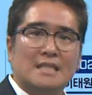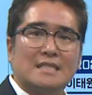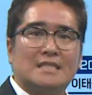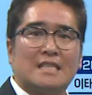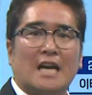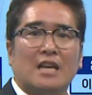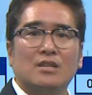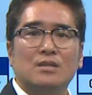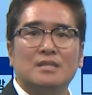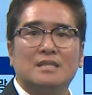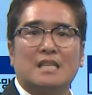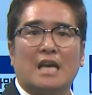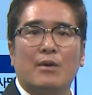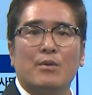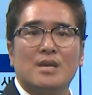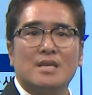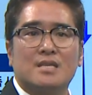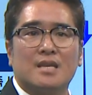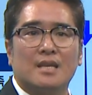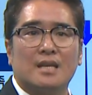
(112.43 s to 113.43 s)
자연
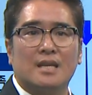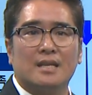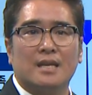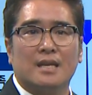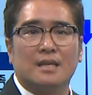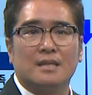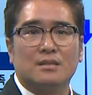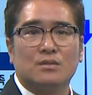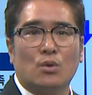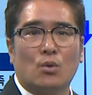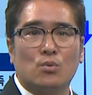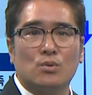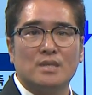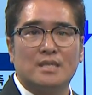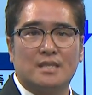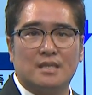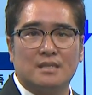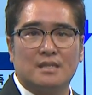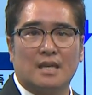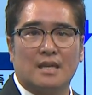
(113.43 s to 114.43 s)
사회 재난에
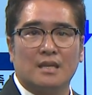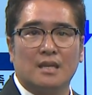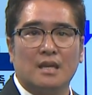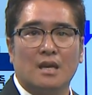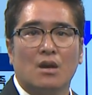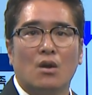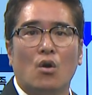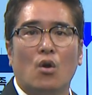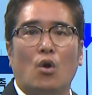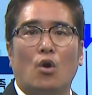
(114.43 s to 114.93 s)
서울시장이